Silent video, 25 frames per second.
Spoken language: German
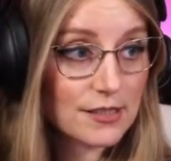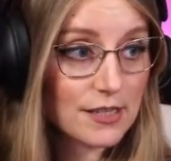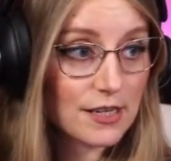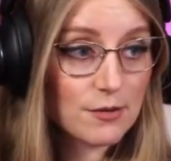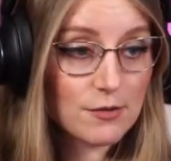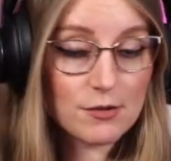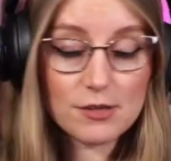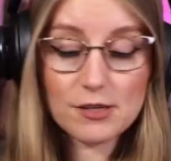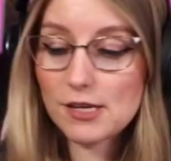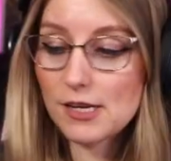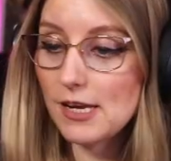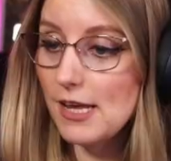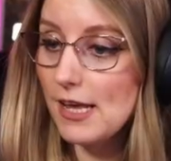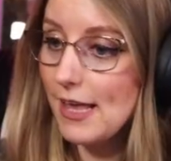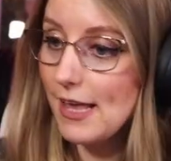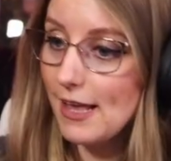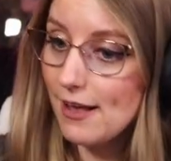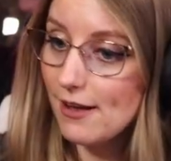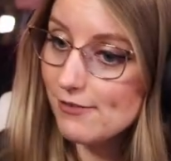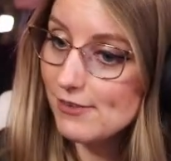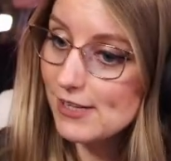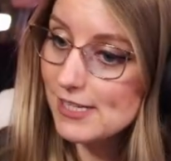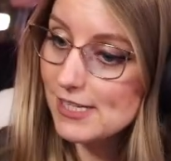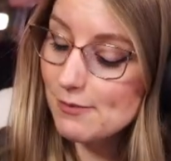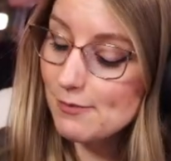Denn
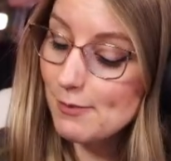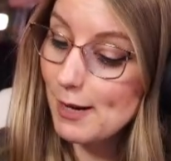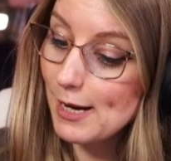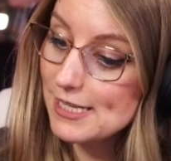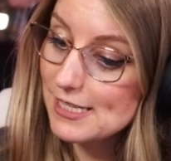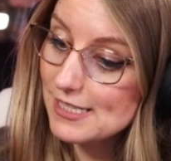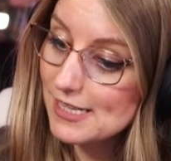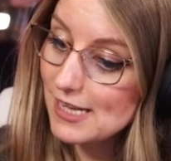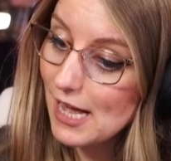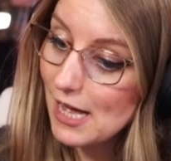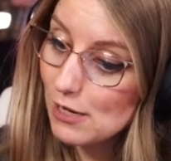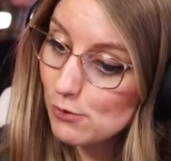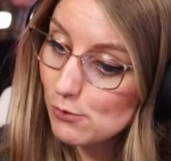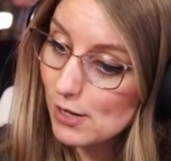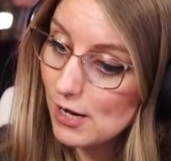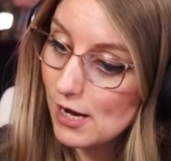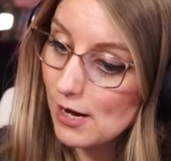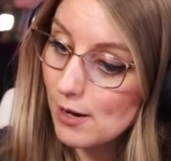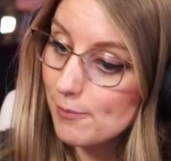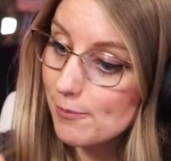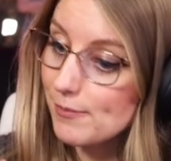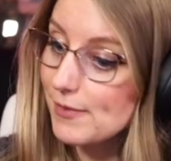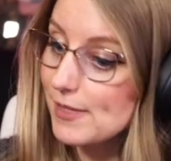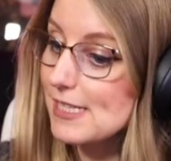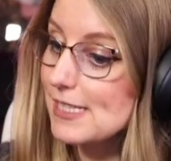er wird die meiste Ahnung
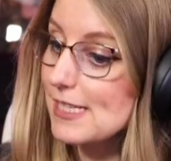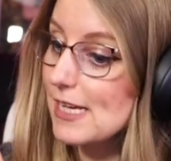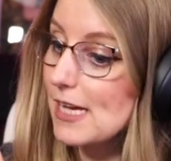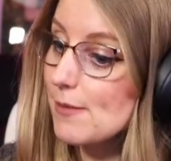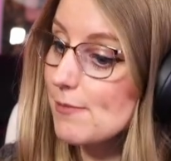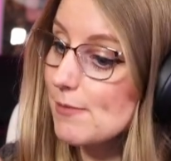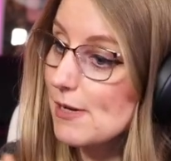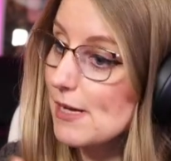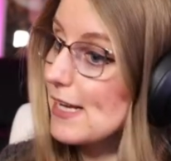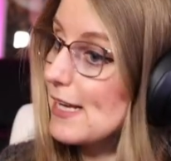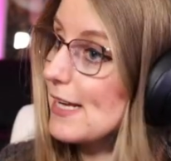haben. Deshalb,